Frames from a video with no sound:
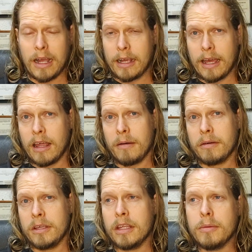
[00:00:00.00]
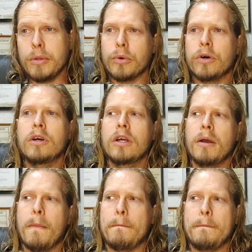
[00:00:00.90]
a cada individuo,
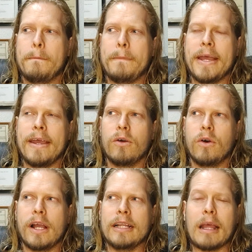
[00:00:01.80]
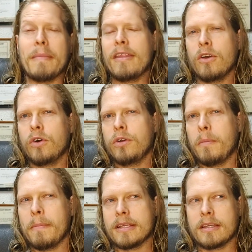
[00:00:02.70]
pero el tema de
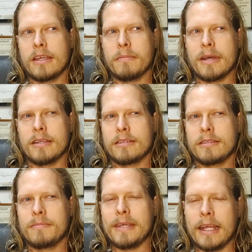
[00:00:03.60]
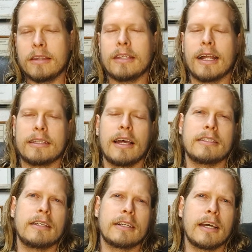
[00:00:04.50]
hoy más, bien trata
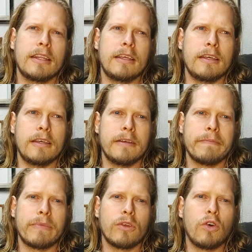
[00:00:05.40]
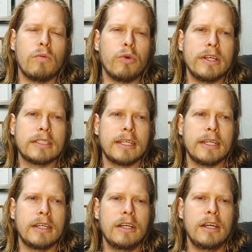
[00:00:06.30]
acerca de cómo es
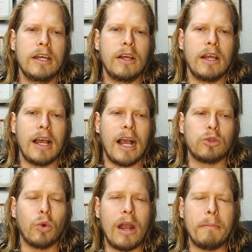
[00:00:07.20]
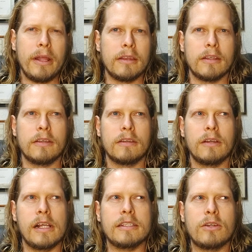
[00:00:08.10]
que actualmente
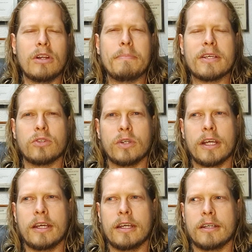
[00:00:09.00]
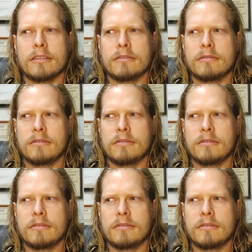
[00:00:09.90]
el ser una persona